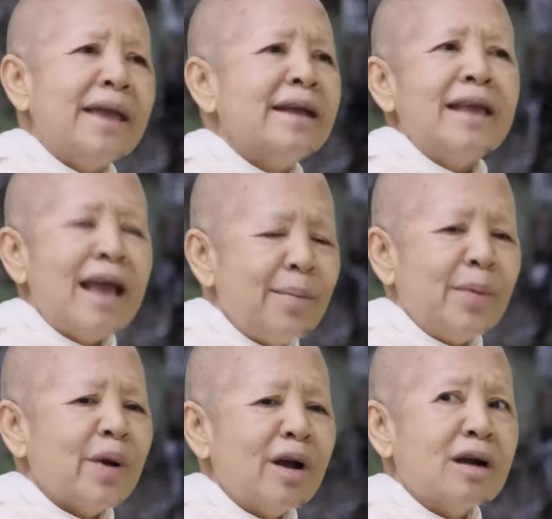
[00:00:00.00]
อย่างเงี้ย
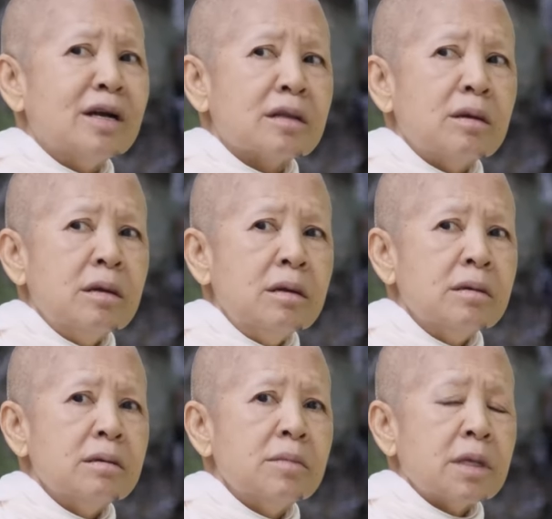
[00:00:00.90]
มันก็เกิดเอ๊ะ
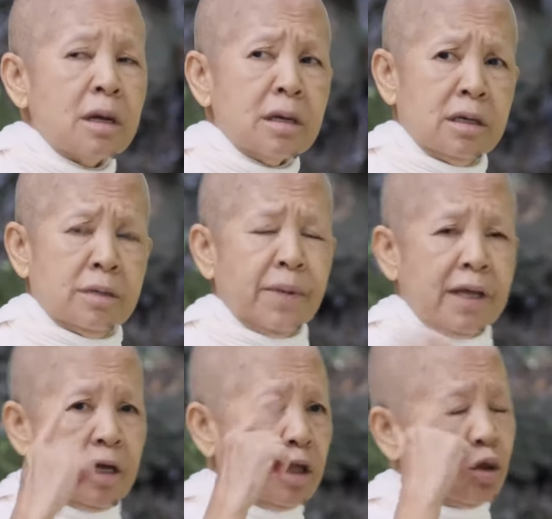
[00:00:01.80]
มันก็เกิดไป
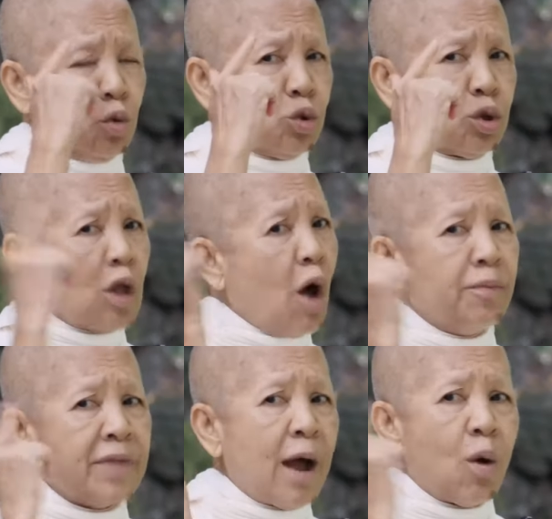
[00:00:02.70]
กระตุกต่อม
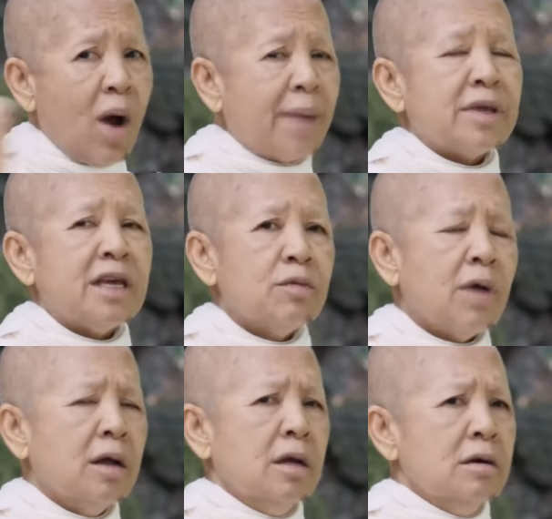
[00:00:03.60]
ทางความคิด
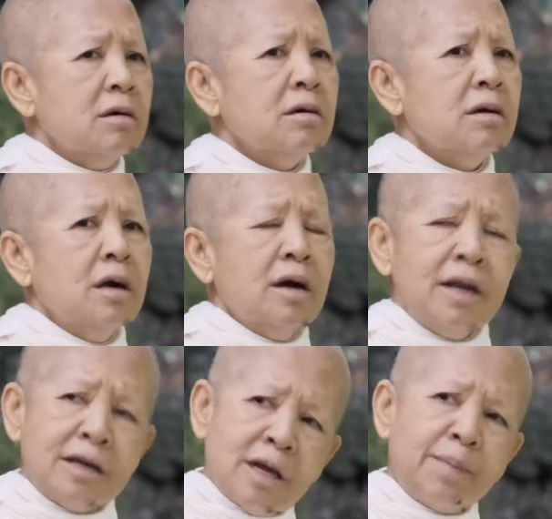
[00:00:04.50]
ว่าเออเฮ้
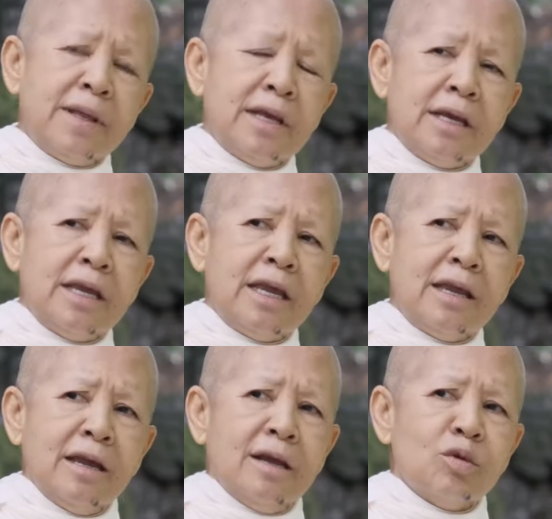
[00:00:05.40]
ยแล้วถ้าเป็นอย่างนี้
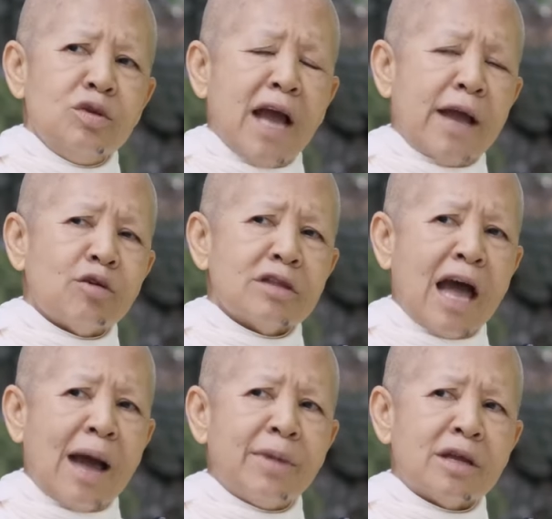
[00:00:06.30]
คุณยายก็
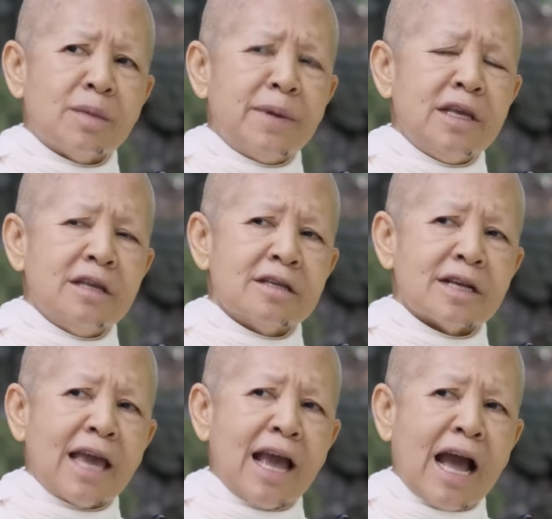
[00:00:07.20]
ถามแล้วถ้าเป็นอย่างนี้เธอ
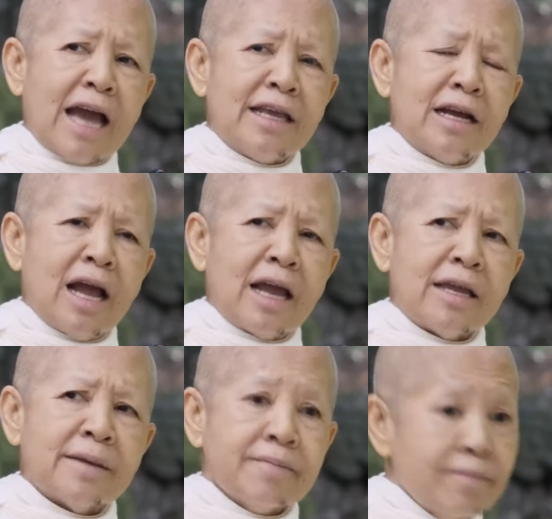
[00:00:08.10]
จะแก้ไขยังไง
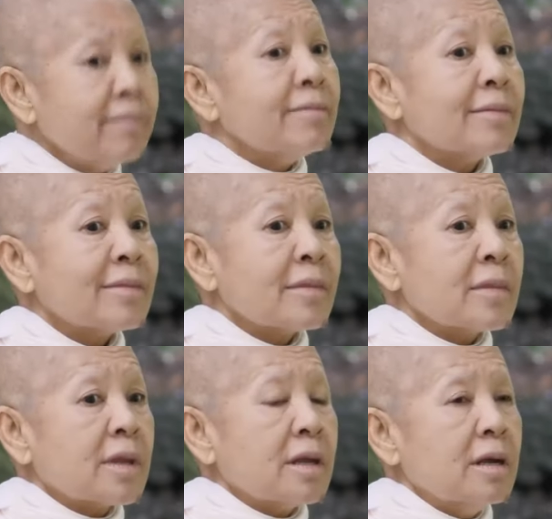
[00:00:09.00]
อืม
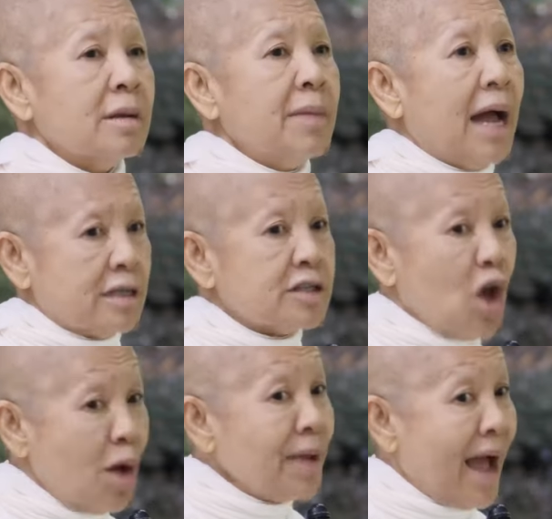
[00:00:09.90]
มันอาจจะ
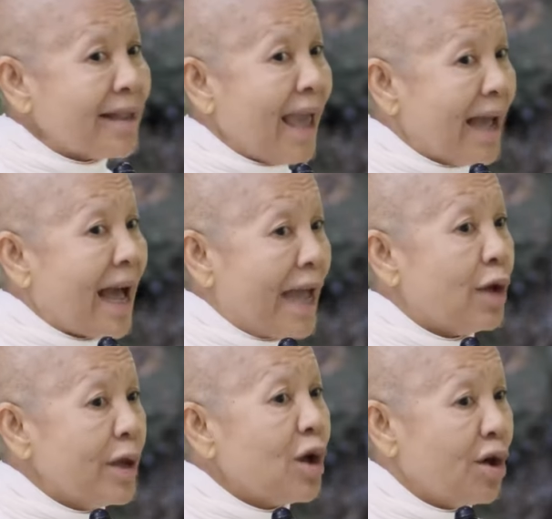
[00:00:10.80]
ซ้อมการแก้ไข
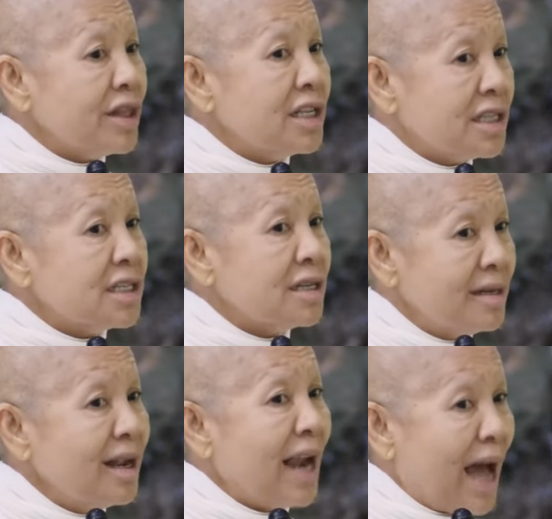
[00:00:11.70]
เอาไว้ก่อนที่จะเจอ
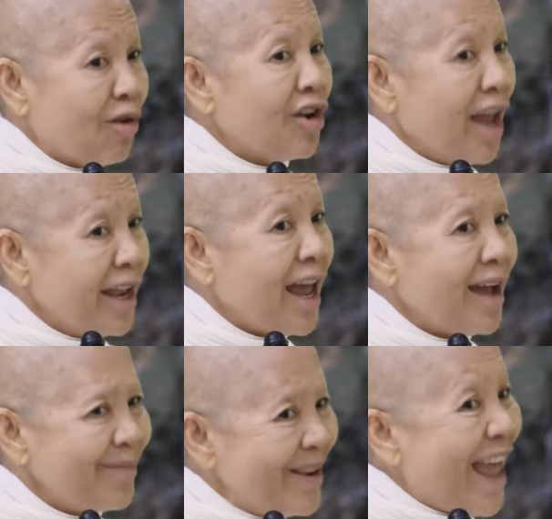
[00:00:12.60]
เรื่องราวก็ได้นะ
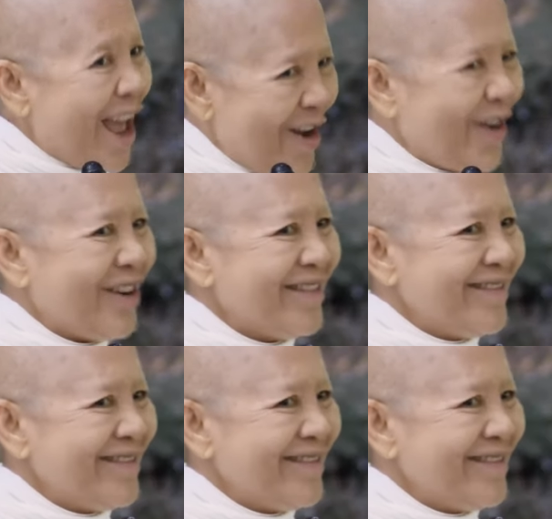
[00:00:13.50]
ไม่แน่หรอก